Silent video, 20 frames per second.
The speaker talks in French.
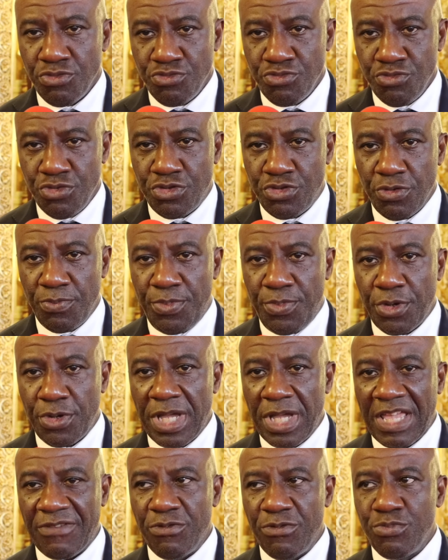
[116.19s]
Nous ne sommes pas encore
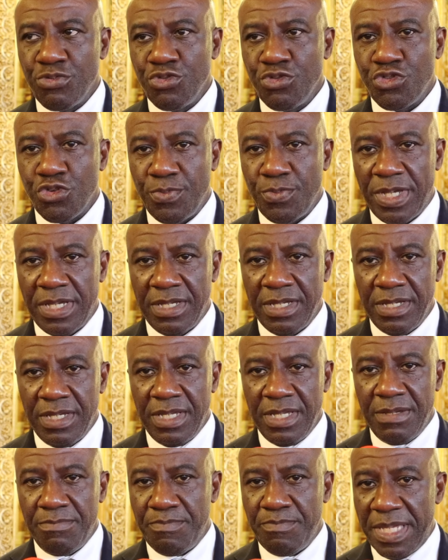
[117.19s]
arrivés au bout du chemin,
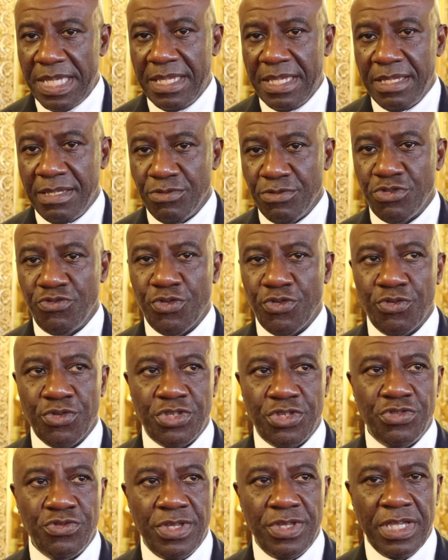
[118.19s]
mais nous devons
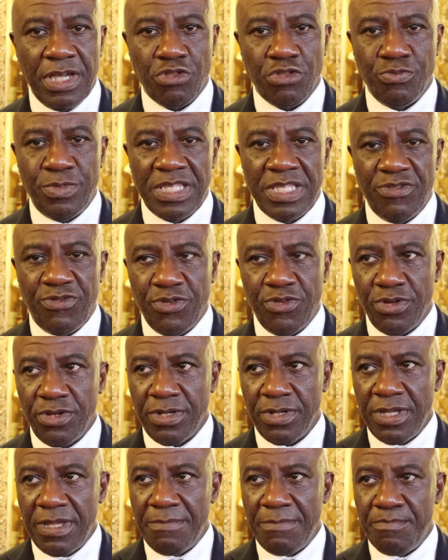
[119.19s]
continuer, redoubler
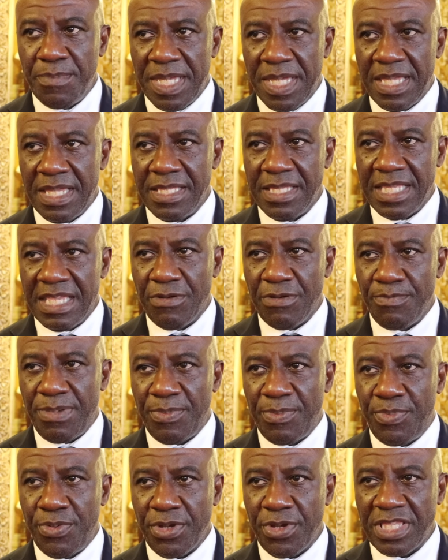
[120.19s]
d'efforts, mais n'ayons pas
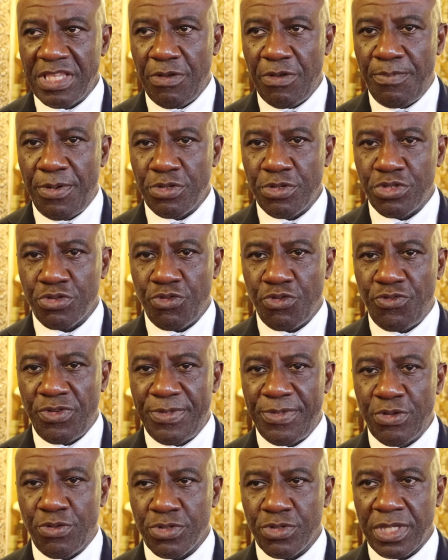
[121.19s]
peur, n'ayons pas de ce qu'on fait,
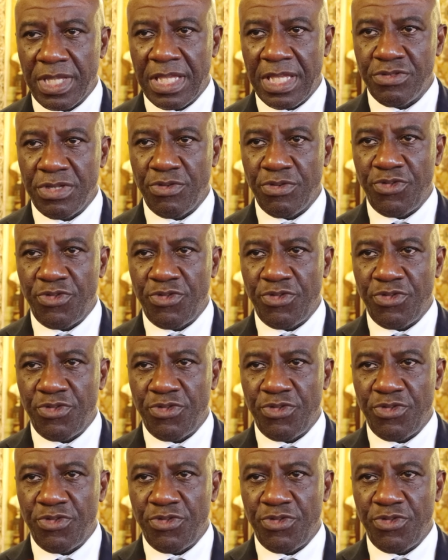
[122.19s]
bien au contraire, soyons